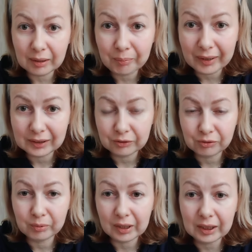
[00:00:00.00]
Компания
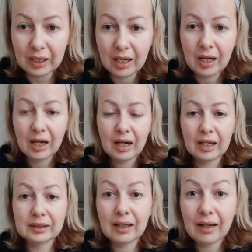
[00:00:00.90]
Фуберлик,
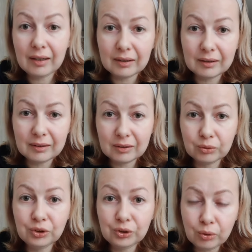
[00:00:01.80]
она, у
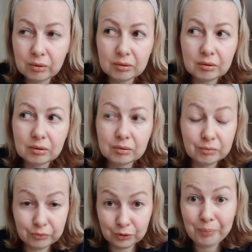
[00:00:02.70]
нее,
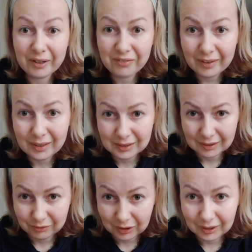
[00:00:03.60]
вот
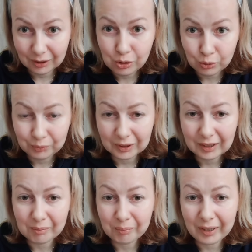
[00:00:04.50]
поверьте, вот такие крупные
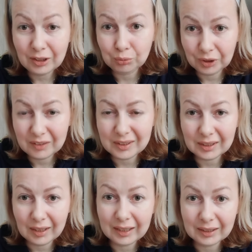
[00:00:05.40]
компании, у них
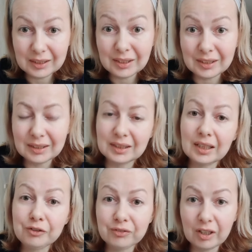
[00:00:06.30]
всегда есть
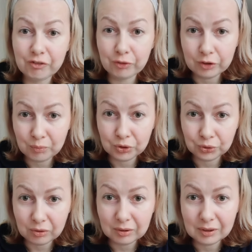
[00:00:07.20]
резерв на
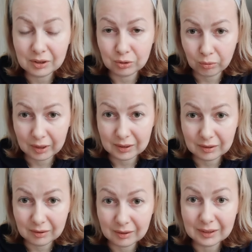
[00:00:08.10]
форс-мажорные
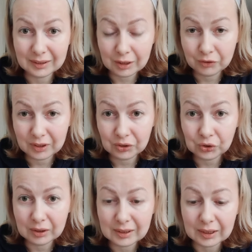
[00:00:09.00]
ситуации, резерв
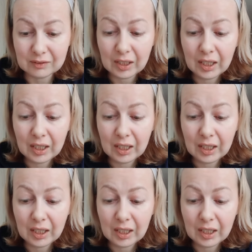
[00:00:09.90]
денежных средств.